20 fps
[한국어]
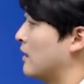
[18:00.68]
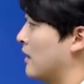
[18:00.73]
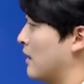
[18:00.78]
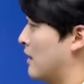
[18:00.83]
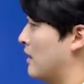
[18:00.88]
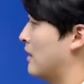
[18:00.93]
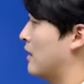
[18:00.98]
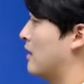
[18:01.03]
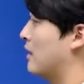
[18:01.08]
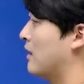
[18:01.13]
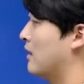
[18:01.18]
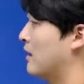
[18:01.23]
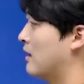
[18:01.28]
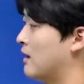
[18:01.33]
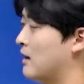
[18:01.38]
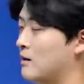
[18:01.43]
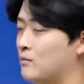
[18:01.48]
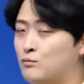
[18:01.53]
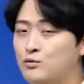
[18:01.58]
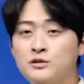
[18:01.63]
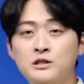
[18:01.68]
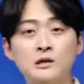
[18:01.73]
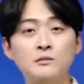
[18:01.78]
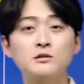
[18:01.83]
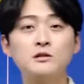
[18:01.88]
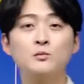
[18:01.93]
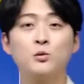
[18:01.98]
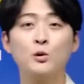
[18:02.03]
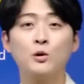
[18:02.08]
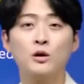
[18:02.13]
어, 문제
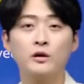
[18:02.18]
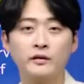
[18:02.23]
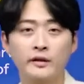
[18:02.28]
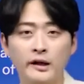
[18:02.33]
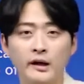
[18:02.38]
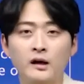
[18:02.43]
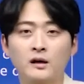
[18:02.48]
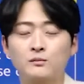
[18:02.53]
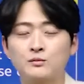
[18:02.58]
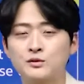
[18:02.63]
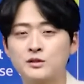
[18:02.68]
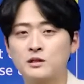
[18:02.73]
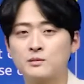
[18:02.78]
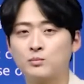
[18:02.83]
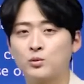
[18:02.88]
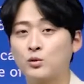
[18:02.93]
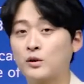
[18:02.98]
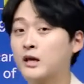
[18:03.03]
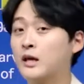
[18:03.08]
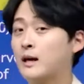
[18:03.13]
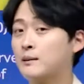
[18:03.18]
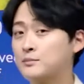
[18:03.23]
먼저 볼 건데요. 문제를 보기